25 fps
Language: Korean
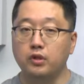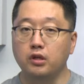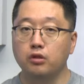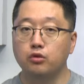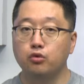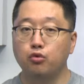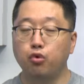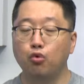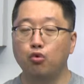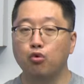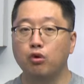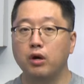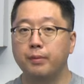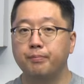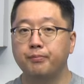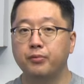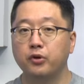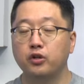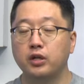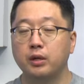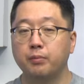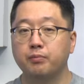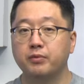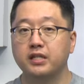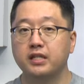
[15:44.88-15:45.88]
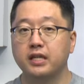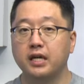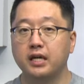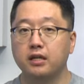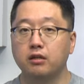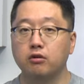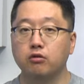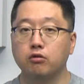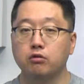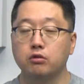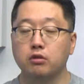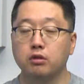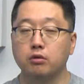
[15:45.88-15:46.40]
초고압 변압기나
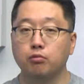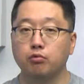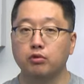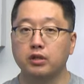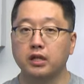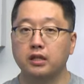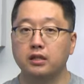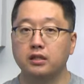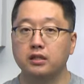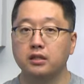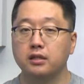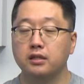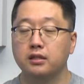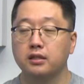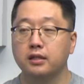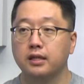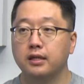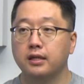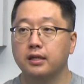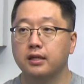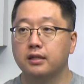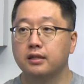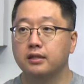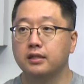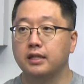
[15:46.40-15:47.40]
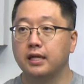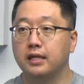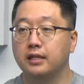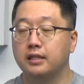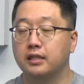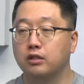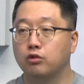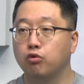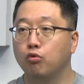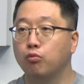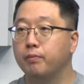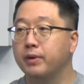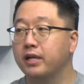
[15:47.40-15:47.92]
이런 것들보다는 그냥 이제
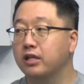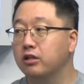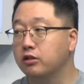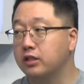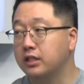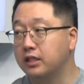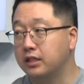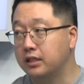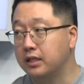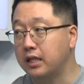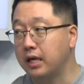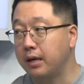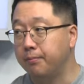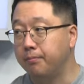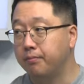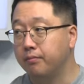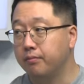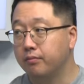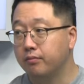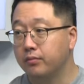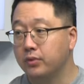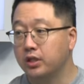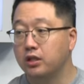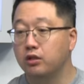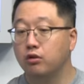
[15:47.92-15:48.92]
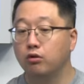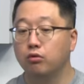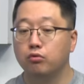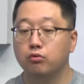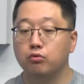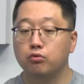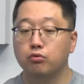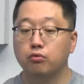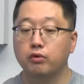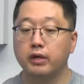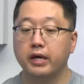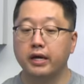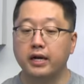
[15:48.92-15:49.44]
송배전 시스템 음. 이런
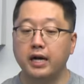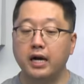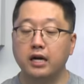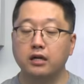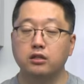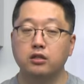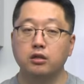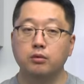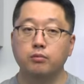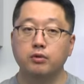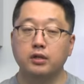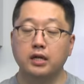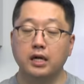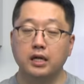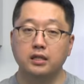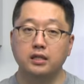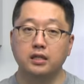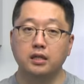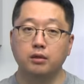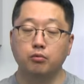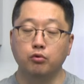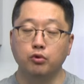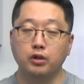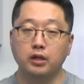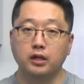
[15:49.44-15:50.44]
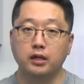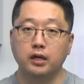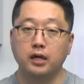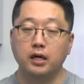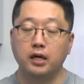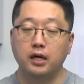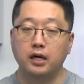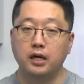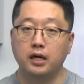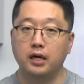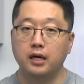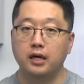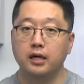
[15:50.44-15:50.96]
쪽에 강점을 가지다
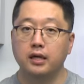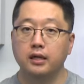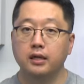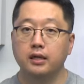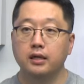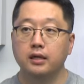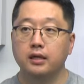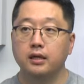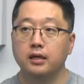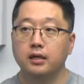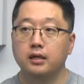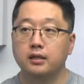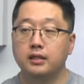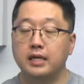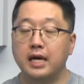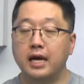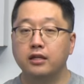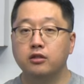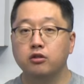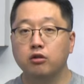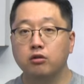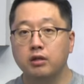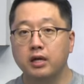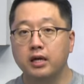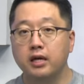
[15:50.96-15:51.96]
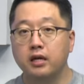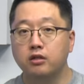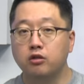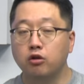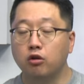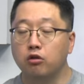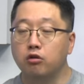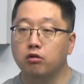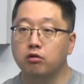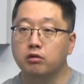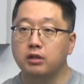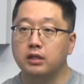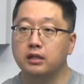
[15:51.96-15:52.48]
보니까 예전에
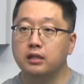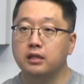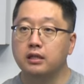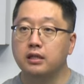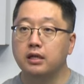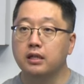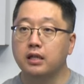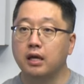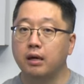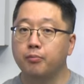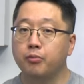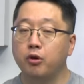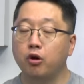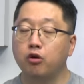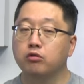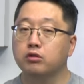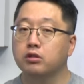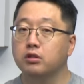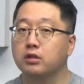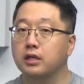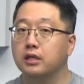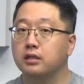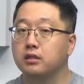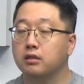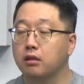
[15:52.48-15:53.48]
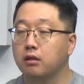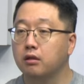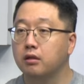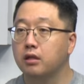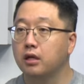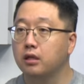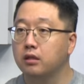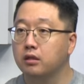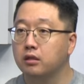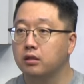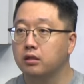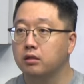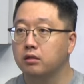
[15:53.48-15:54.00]
전력기기가 다 평등했을
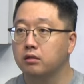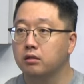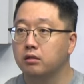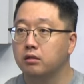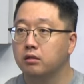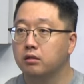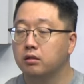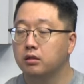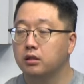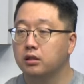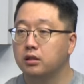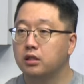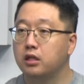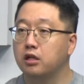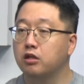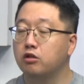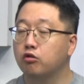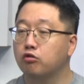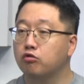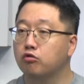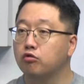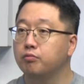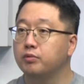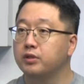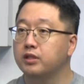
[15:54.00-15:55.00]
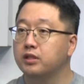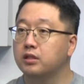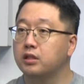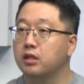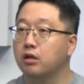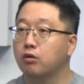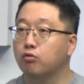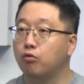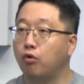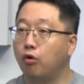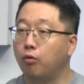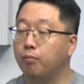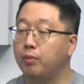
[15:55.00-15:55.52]
때는 실적도
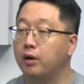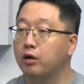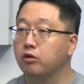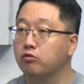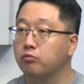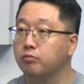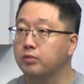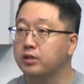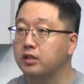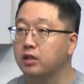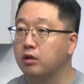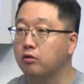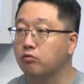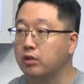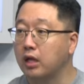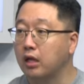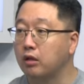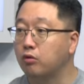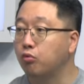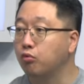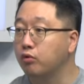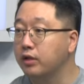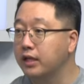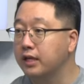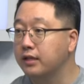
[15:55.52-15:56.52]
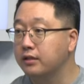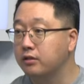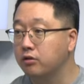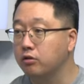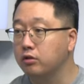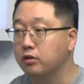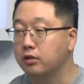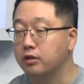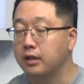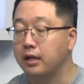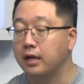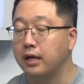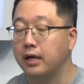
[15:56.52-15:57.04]
비슷하고 업황도 비슷하고 다
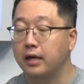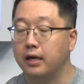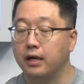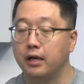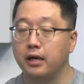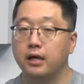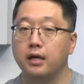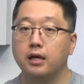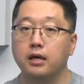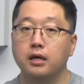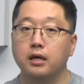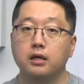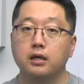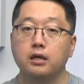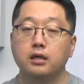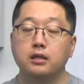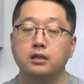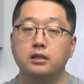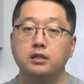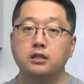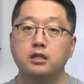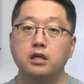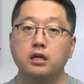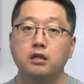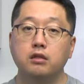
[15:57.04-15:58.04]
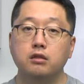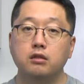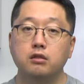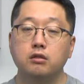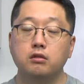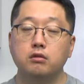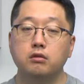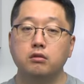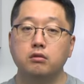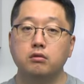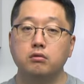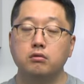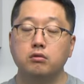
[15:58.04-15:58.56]
동일했었는데
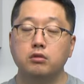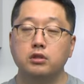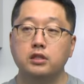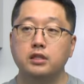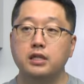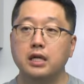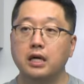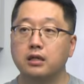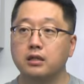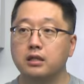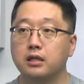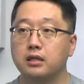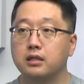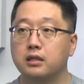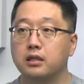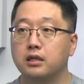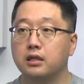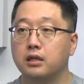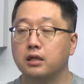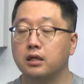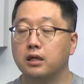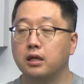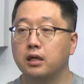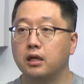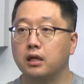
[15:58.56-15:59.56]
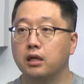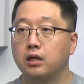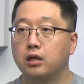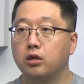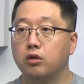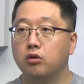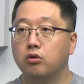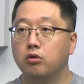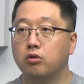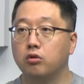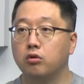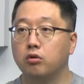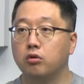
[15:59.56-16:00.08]
이제는 시장 자체가
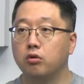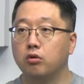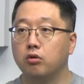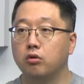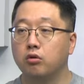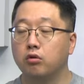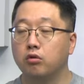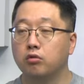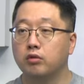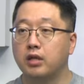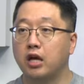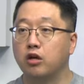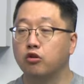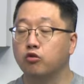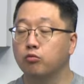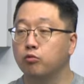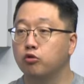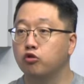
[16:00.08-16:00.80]
어, 대규모